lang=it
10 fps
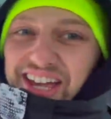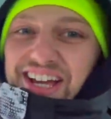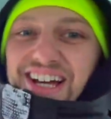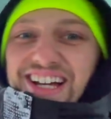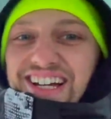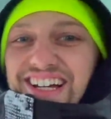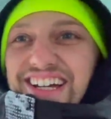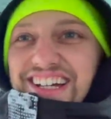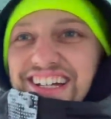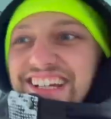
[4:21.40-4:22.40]
Non lo
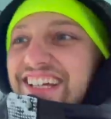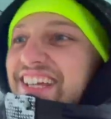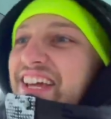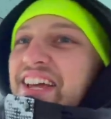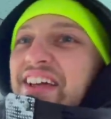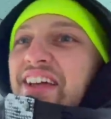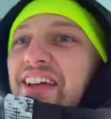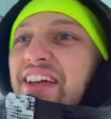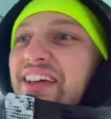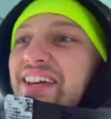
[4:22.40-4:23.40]
sai, ma l'hai già
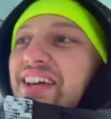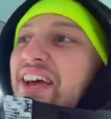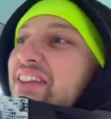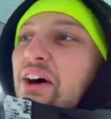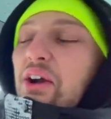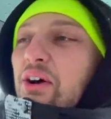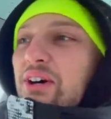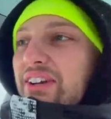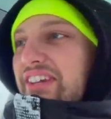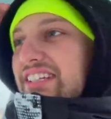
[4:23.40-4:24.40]
vista? Ma ci credo. No, non l'ho
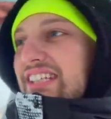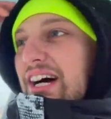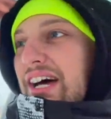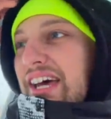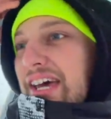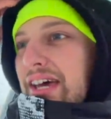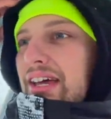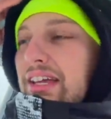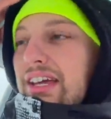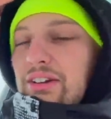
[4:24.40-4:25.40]
ancora vista e
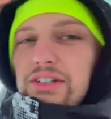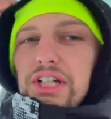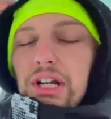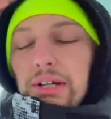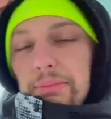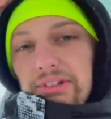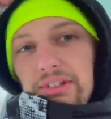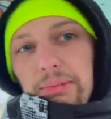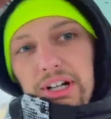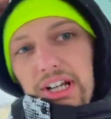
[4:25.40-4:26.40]
eh, che non c'era né pizza
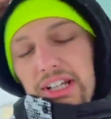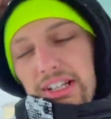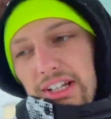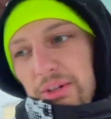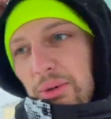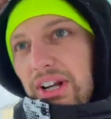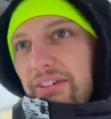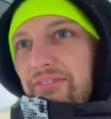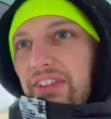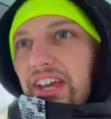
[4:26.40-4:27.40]
margherita né nulla.
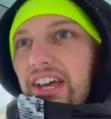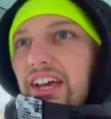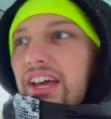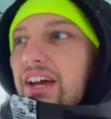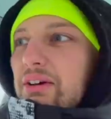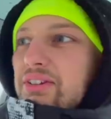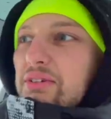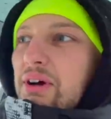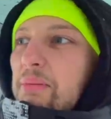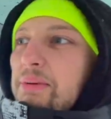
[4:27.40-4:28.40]
E cosa c'era? Questa
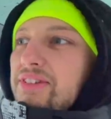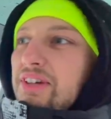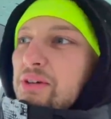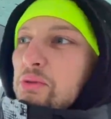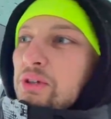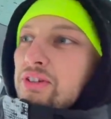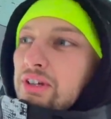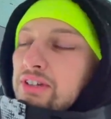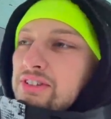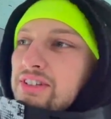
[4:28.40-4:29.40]
qua è pizza root
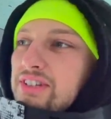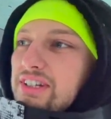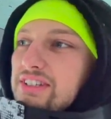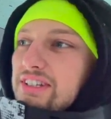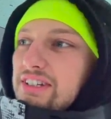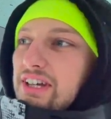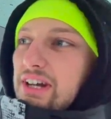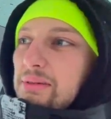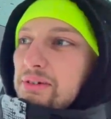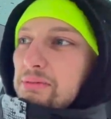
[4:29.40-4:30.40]
66, che
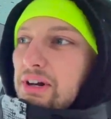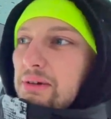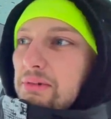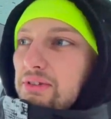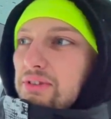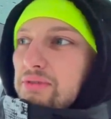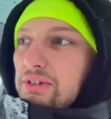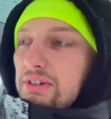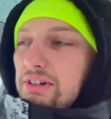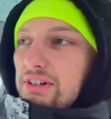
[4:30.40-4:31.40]
era, mi sembrava la meno schifosa.